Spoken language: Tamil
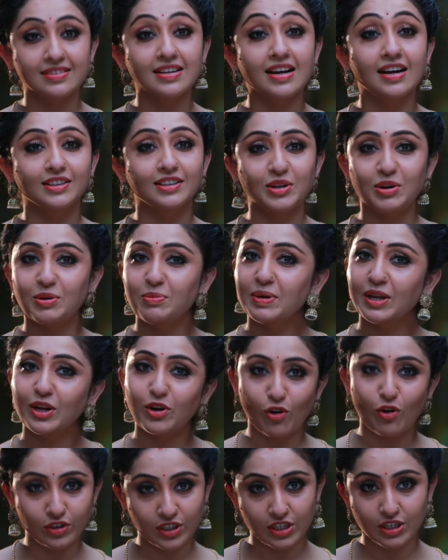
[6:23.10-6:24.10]
அதான் உன் மேல
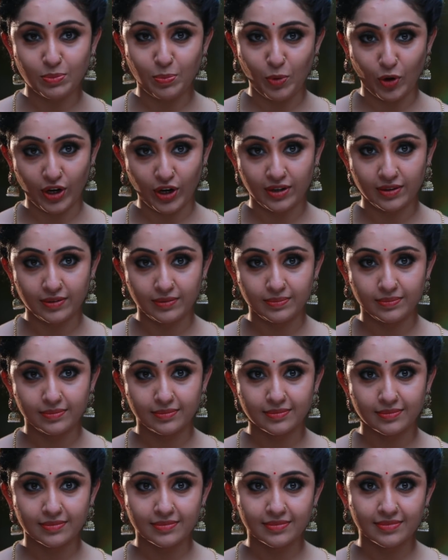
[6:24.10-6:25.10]
கோச்சிட்டு போறான்
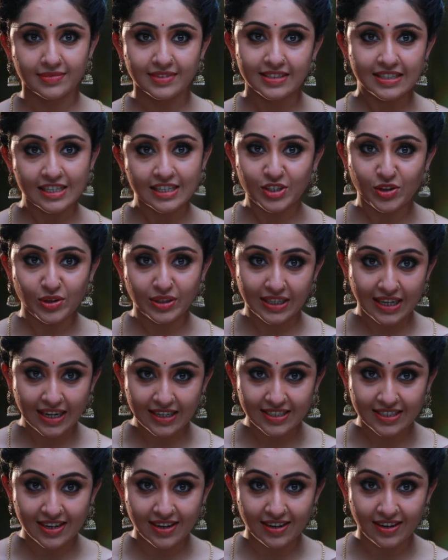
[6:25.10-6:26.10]
நான் சொன்னது
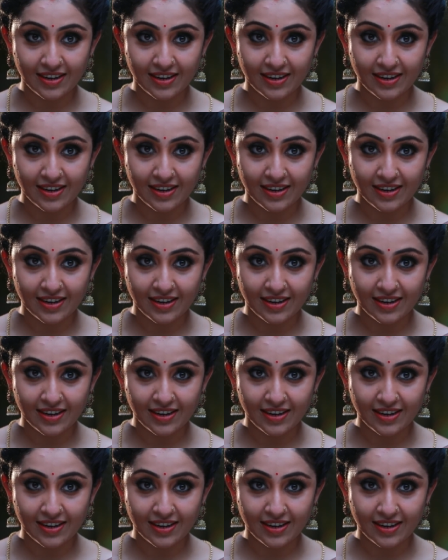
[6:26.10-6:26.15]
கரெக்டா